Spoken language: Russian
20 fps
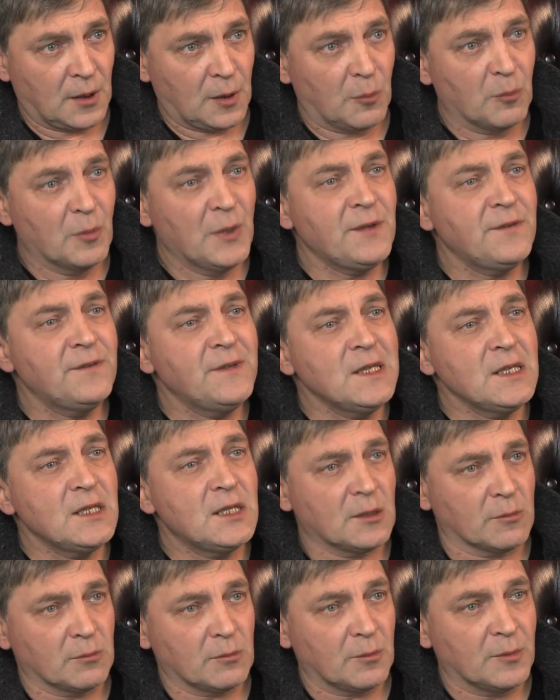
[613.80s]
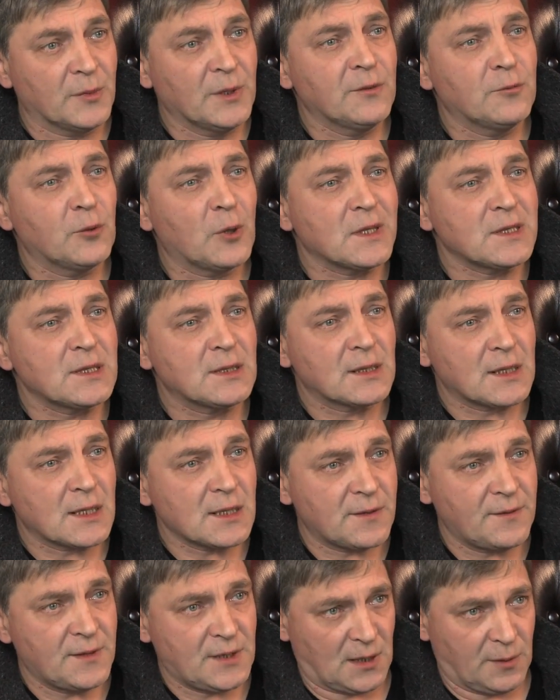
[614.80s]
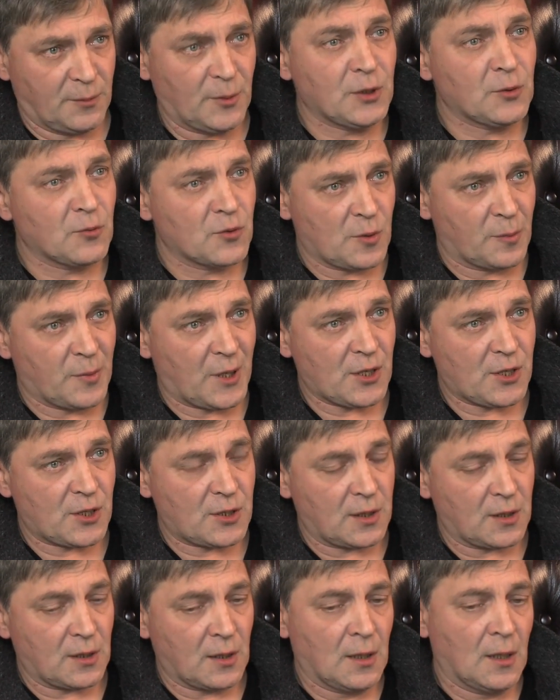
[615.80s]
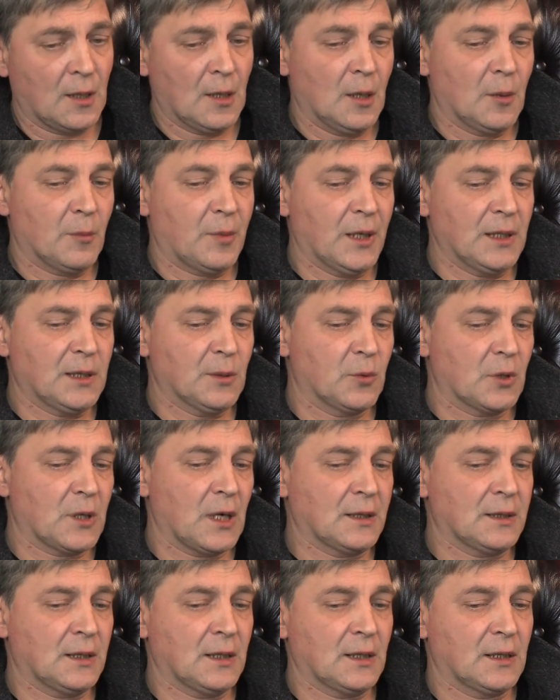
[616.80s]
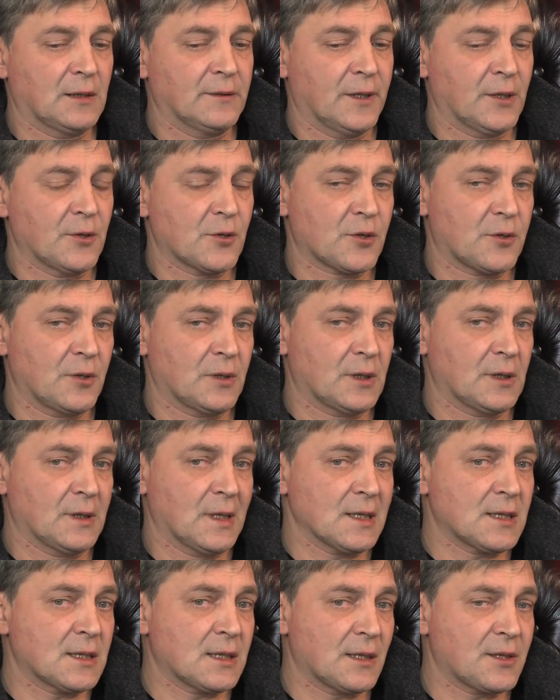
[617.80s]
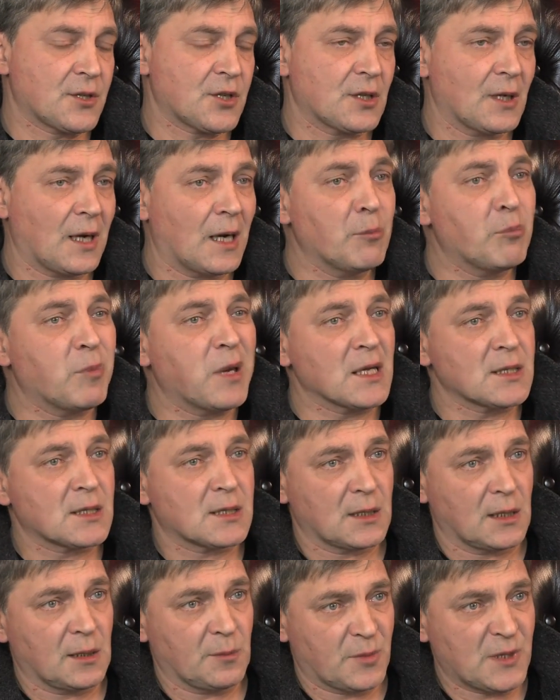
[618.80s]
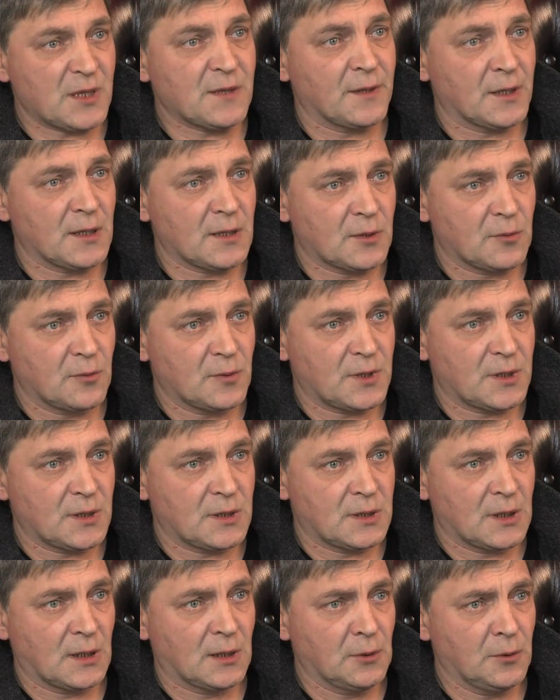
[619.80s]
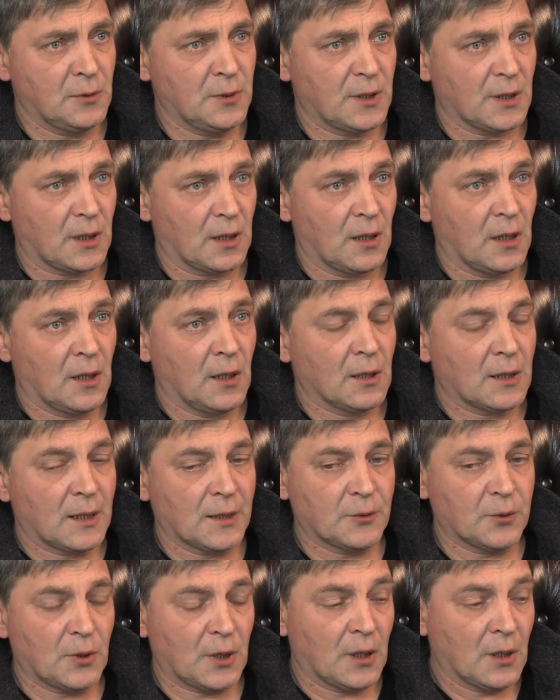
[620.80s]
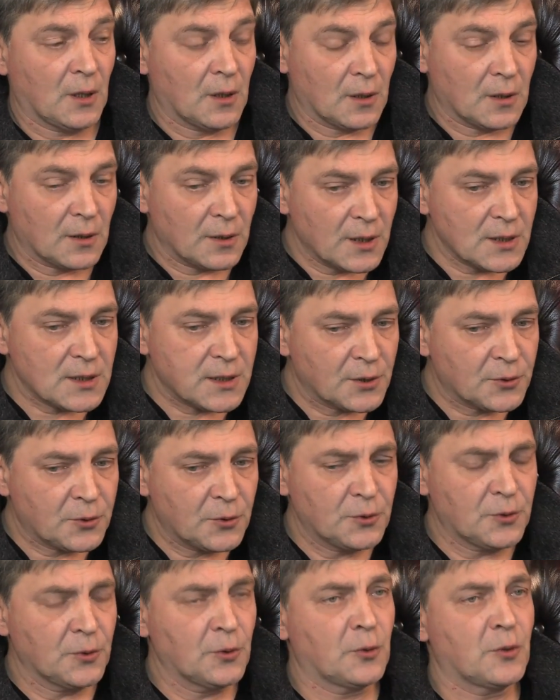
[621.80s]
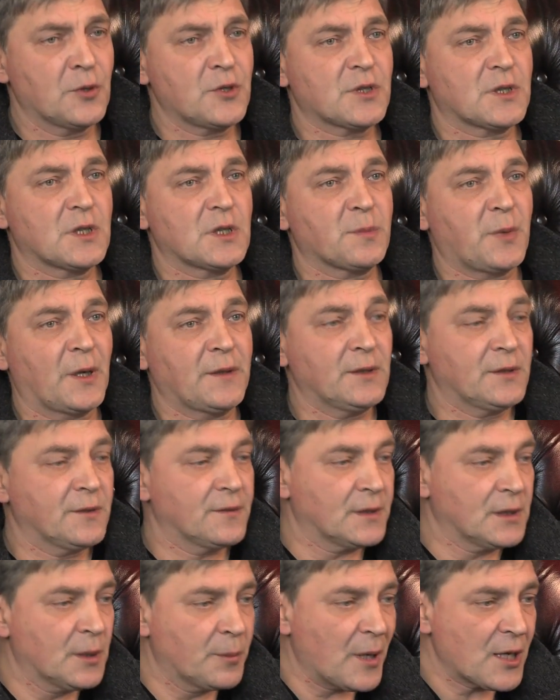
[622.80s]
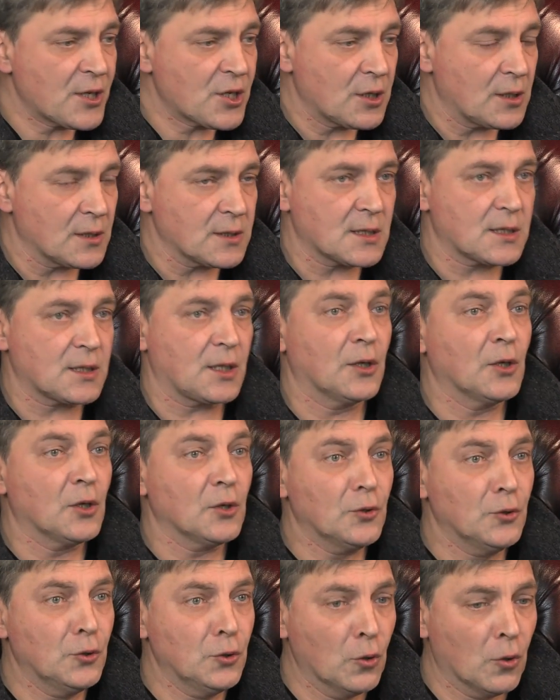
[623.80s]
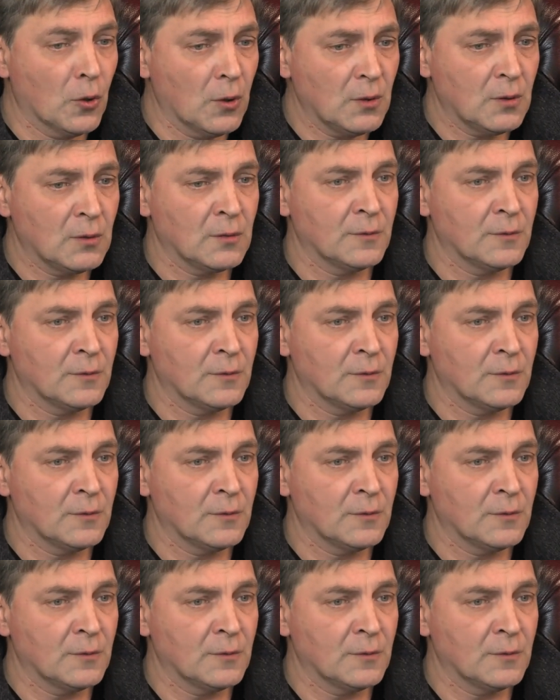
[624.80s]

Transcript: мы видим, мы его один раз видели, мы это уже прошли. Поэтому, когда я говорю, что это достаточно опасная по своей сути идеология, которая, если кто-то ее хочет исповедовать, да пожалуйста, но